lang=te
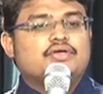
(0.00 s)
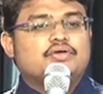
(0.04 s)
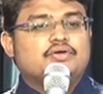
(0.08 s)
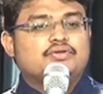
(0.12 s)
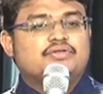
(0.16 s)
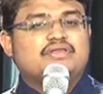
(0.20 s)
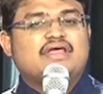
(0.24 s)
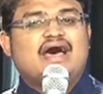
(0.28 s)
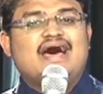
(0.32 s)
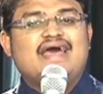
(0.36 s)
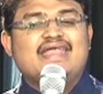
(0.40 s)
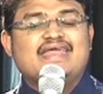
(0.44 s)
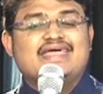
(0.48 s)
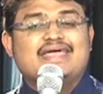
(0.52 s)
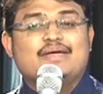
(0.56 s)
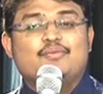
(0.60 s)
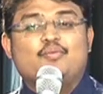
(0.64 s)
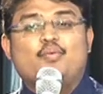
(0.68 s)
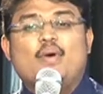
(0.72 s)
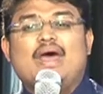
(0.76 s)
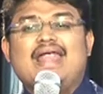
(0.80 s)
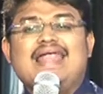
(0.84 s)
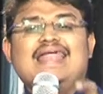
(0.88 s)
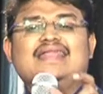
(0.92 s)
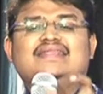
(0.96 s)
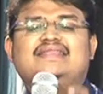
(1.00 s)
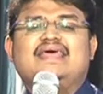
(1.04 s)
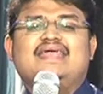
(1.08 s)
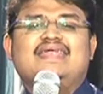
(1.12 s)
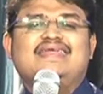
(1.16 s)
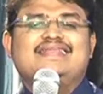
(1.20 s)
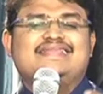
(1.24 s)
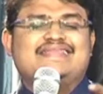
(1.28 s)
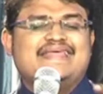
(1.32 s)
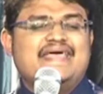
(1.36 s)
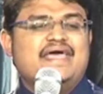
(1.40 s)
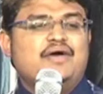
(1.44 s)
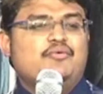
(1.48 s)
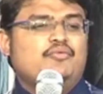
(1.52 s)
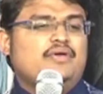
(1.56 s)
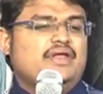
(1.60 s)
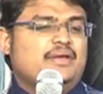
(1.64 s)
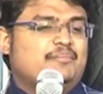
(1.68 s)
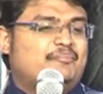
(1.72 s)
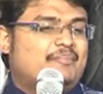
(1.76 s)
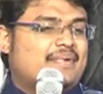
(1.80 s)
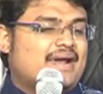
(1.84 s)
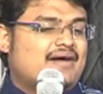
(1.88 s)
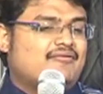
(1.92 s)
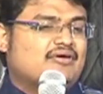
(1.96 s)
యుద్ధానికి వెళ్ళద్దని దేవుని
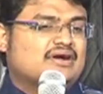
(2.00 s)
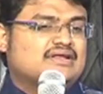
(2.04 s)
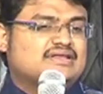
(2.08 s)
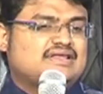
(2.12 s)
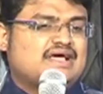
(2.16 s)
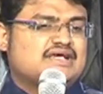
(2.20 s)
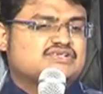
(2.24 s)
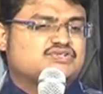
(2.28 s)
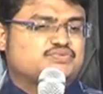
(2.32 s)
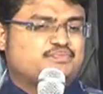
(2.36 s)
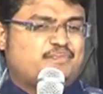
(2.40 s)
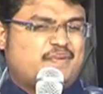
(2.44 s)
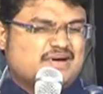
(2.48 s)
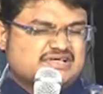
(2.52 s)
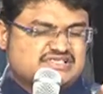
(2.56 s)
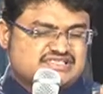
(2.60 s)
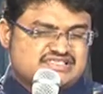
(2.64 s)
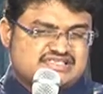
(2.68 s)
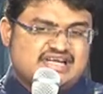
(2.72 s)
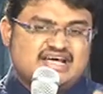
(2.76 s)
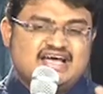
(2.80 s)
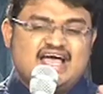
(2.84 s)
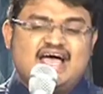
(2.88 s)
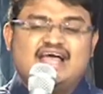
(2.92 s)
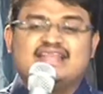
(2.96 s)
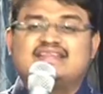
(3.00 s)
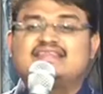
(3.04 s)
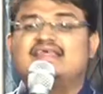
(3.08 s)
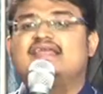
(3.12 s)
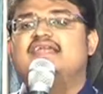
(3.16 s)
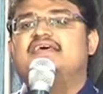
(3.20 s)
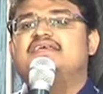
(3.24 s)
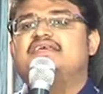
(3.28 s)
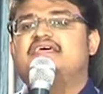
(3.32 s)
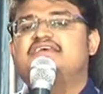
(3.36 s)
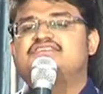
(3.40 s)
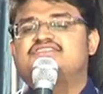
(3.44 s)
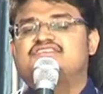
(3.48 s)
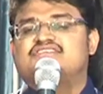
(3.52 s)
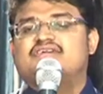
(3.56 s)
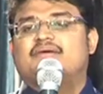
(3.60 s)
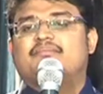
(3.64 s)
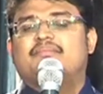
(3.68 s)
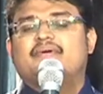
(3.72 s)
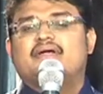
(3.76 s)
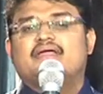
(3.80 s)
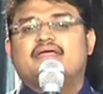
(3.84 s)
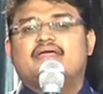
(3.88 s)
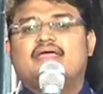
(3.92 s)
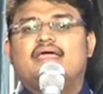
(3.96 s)
ప్రవక్త స్పష్టంగా
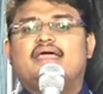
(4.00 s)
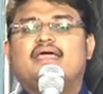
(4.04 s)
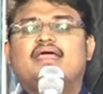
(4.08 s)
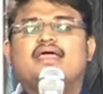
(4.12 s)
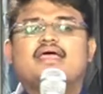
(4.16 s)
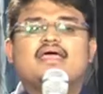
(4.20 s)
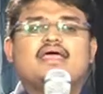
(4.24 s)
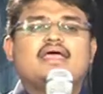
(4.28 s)
తెలియజేసినప్పటికీ